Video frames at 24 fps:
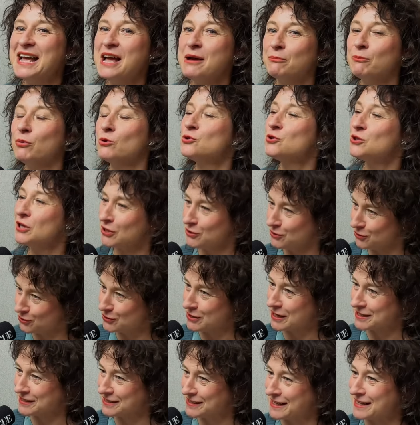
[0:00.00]
bo siedzisz
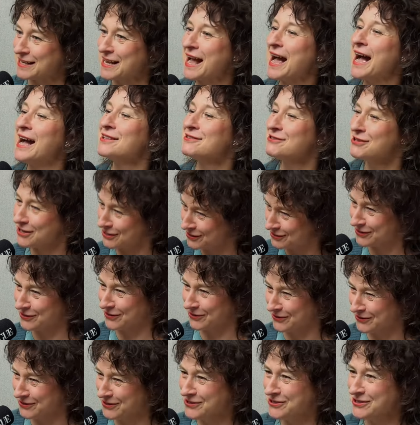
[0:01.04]
na scenie, a nie
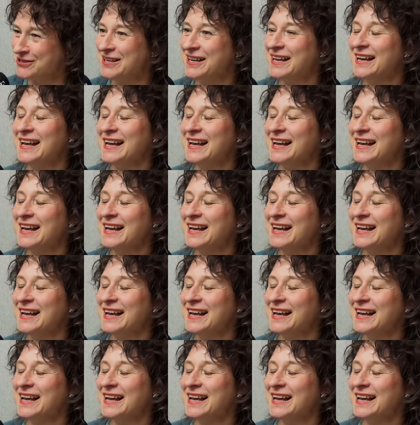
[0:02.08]
stoisz.